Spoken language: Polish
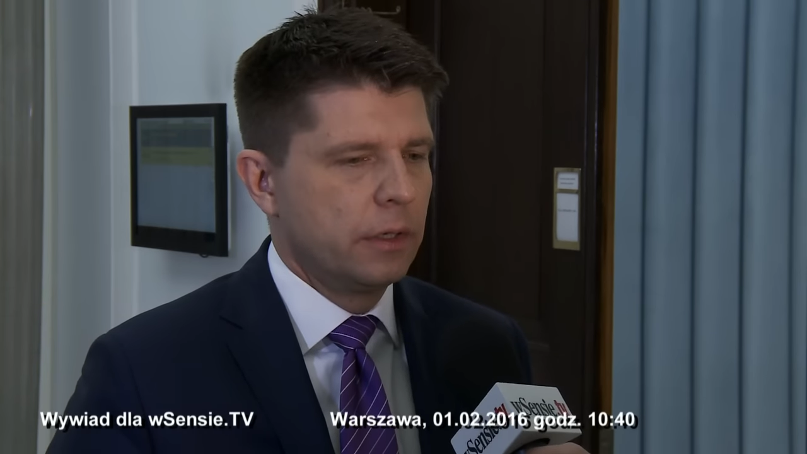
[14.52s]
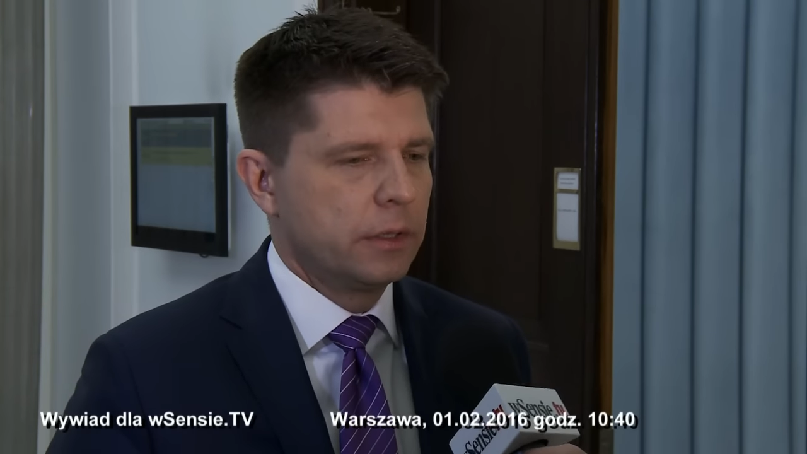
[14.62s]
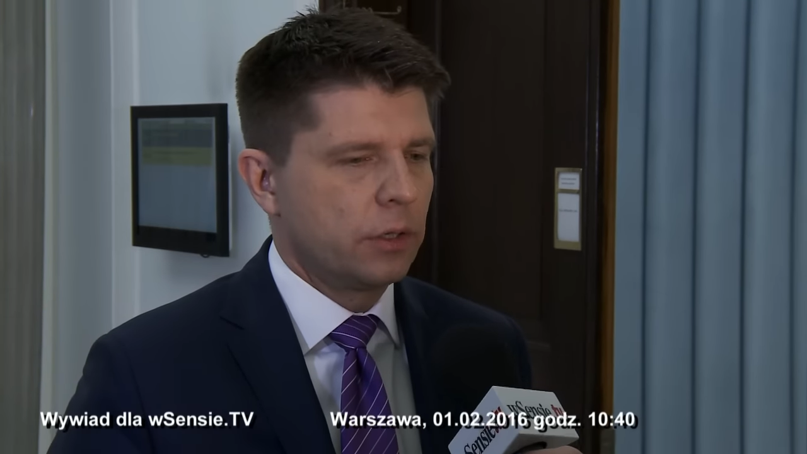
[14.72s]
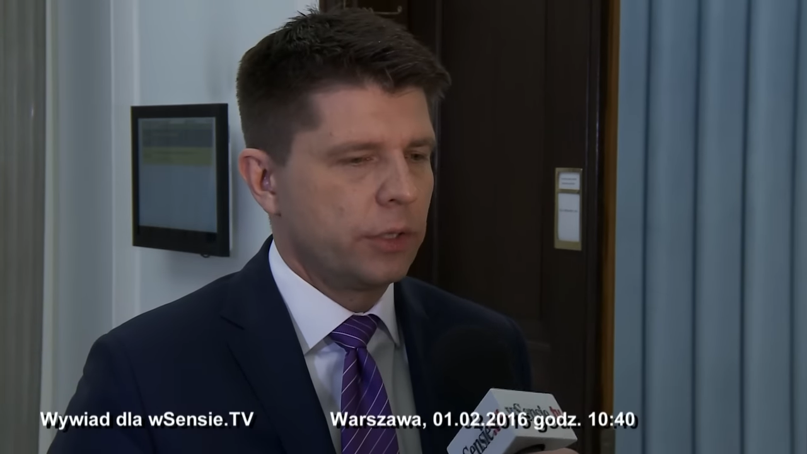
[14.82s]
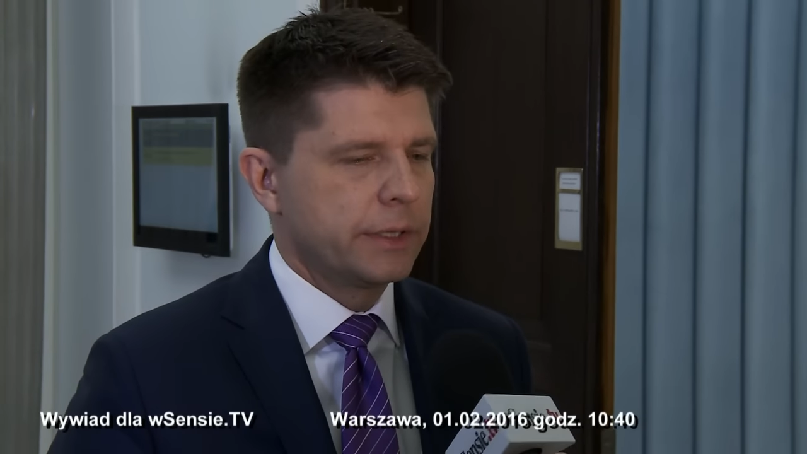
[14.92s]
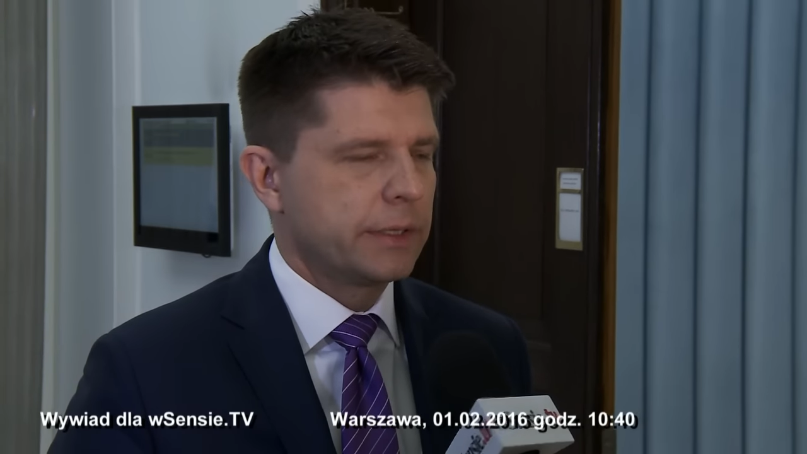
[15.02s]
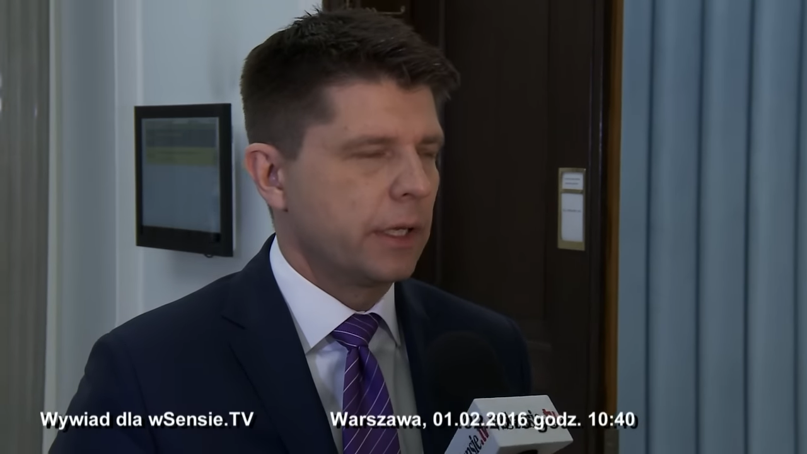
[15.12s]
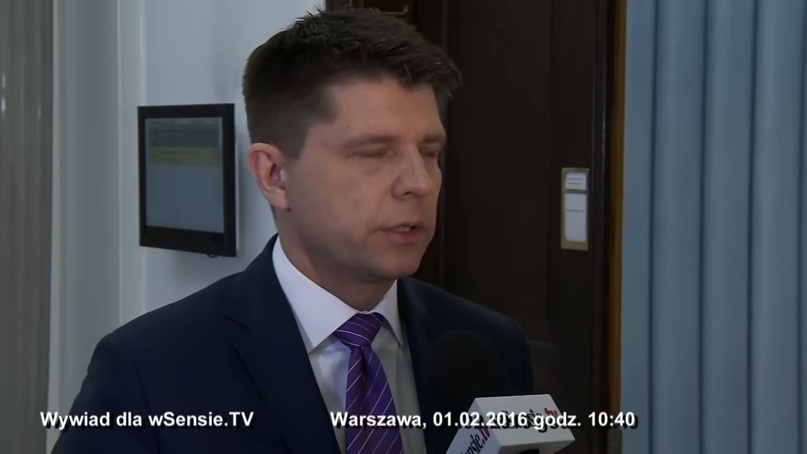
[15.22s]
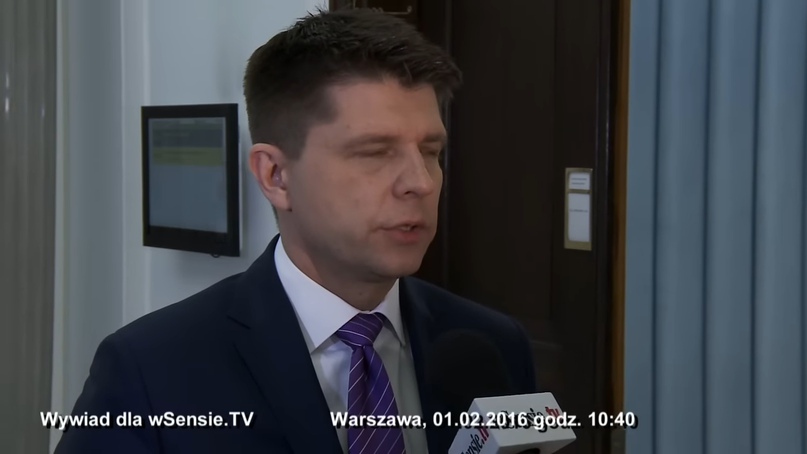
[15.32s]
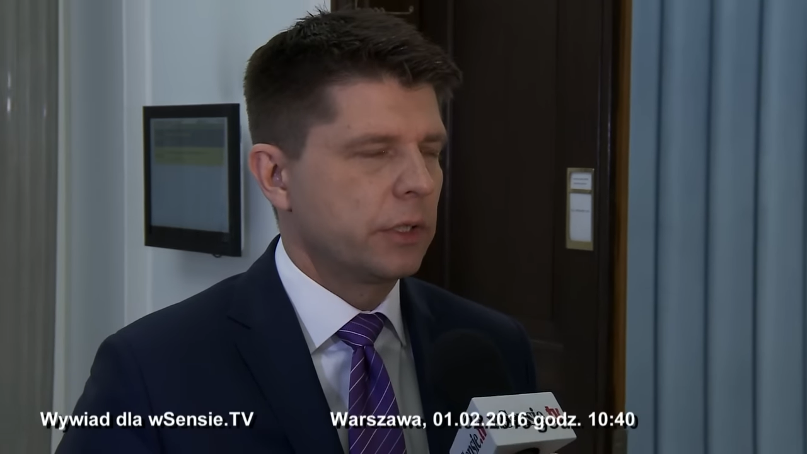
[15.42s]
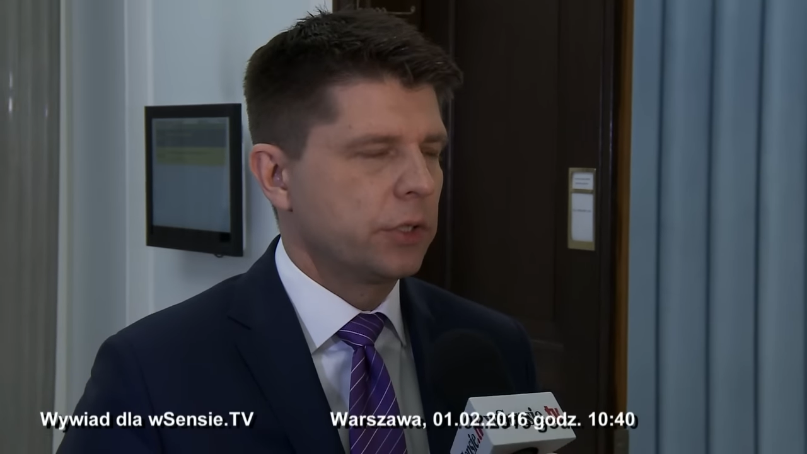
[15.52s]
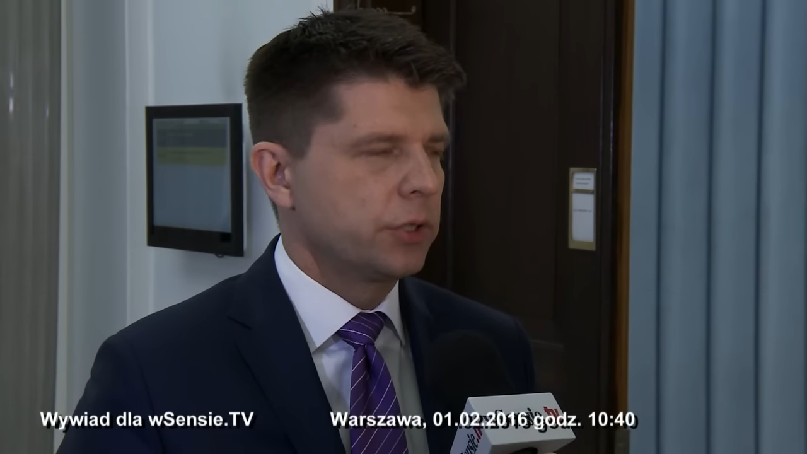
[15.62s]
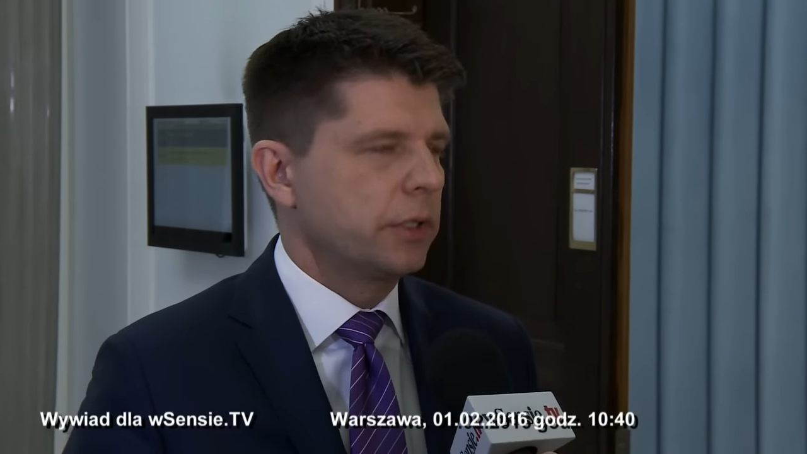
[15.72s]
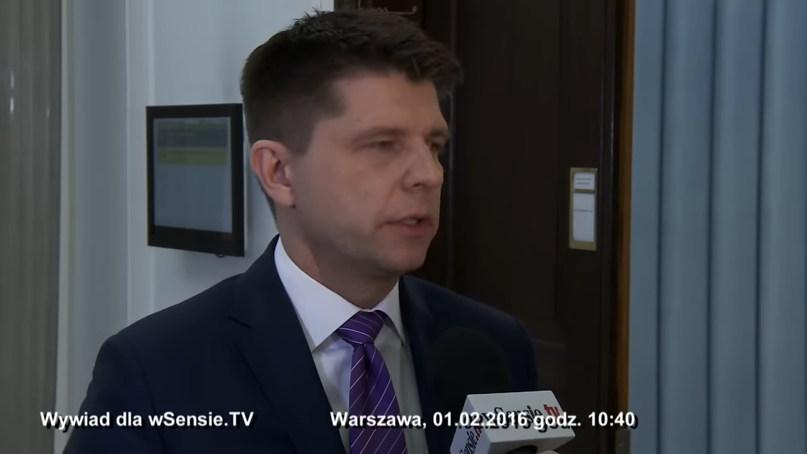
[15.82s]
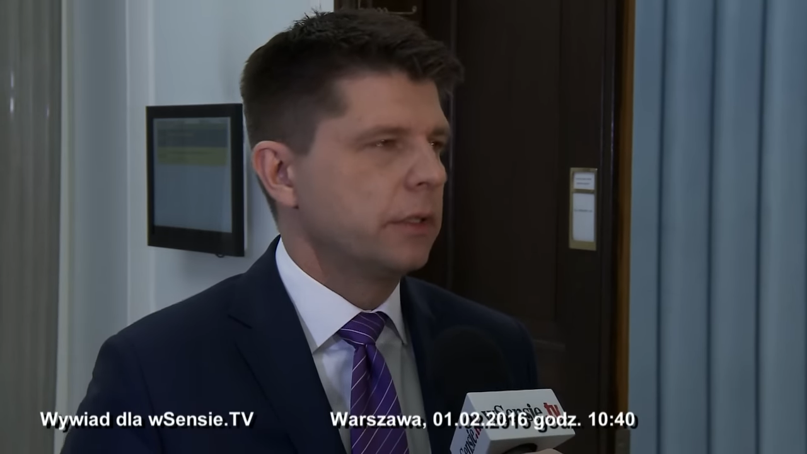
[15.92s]
I to jest tak, że
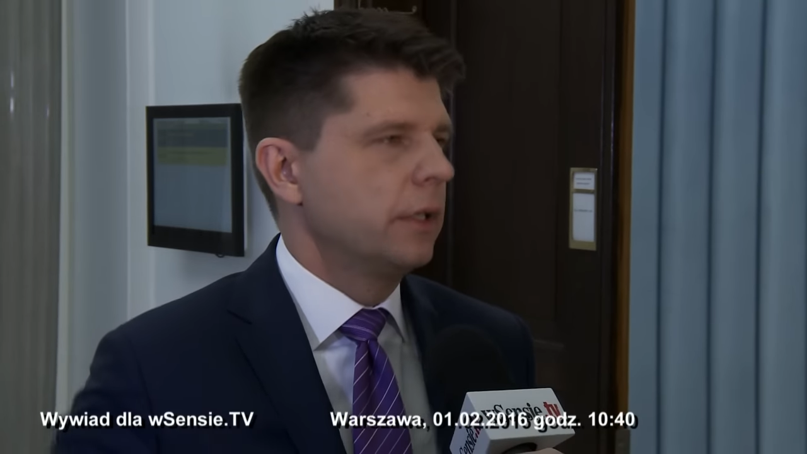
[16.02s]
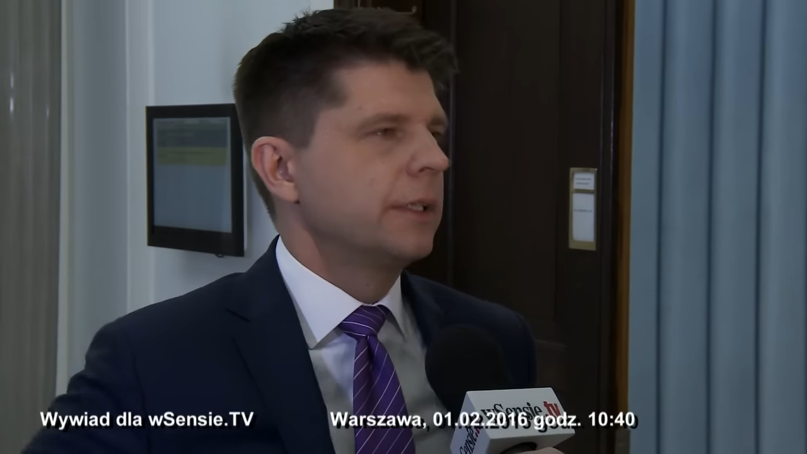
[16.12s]
jeżeli